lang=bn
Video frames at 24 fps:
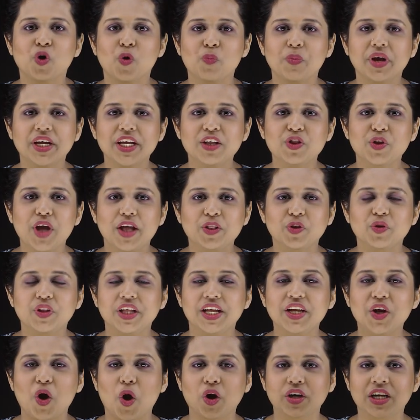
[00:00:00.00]
তোমরা কিন্তু
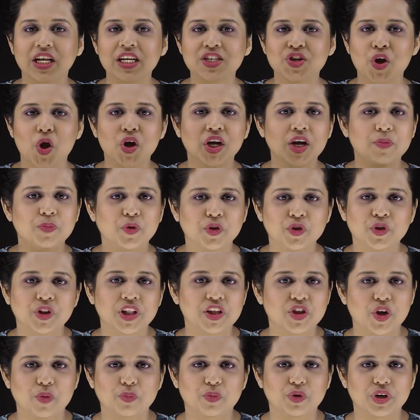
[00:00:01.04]
এতদিন অক্টাল সংখ্যা
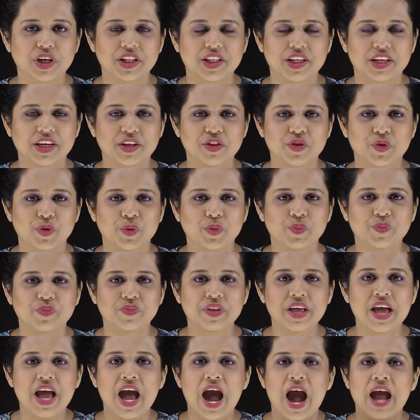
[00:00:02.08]
পদ্ধতি সম্পর্কে জেনেছ
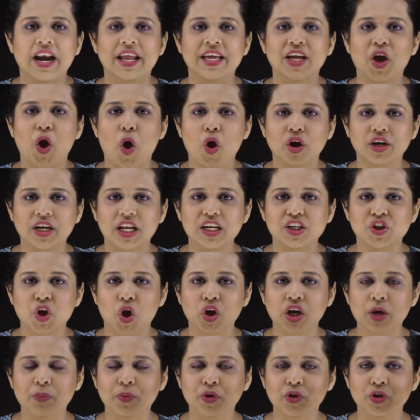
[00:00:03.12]
আর এই অক্টাল
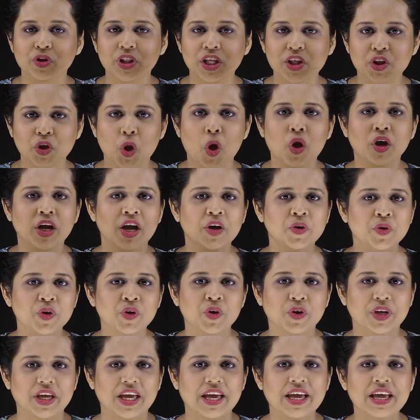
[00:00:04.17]
সংখ্যা পদ্ধতির
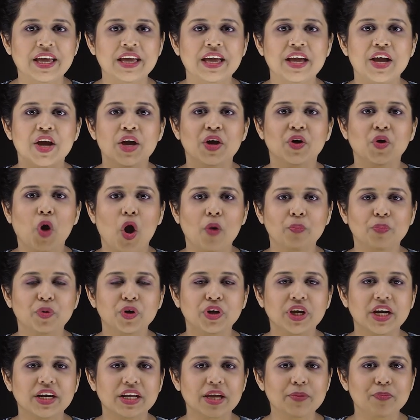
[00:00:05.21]
সংখ্যাগুলোকে
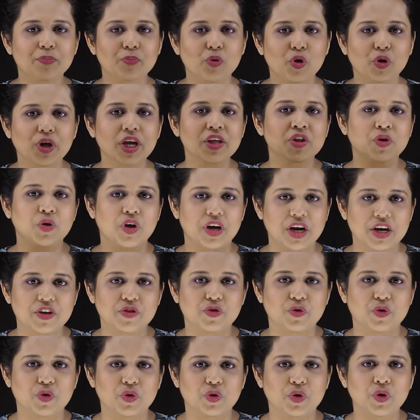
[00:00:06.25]
কম্পিউটারকে প্রকাশ
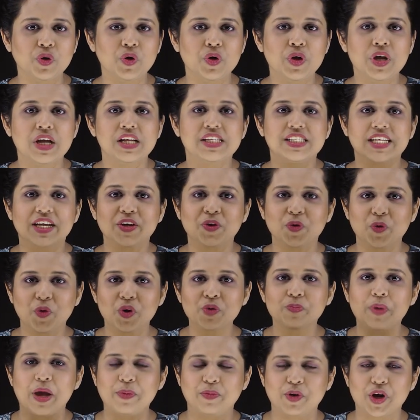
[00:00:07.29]
করার জন্য যে
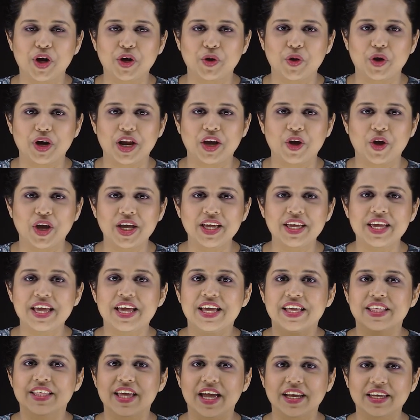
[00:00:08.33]
কোড ব্যবহার করা হয়
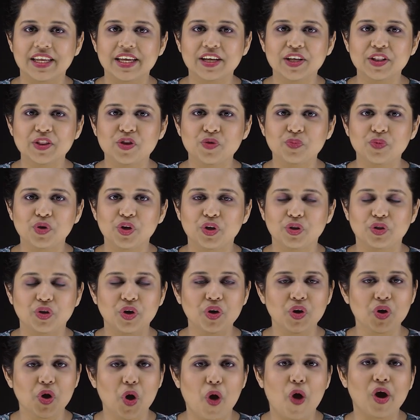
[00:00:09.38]
সেটি কিন্তু
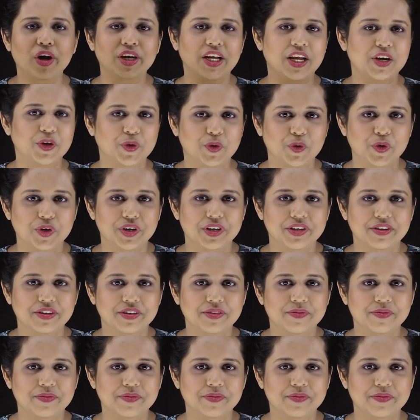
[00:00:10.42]
মূলত অক্টাল কোড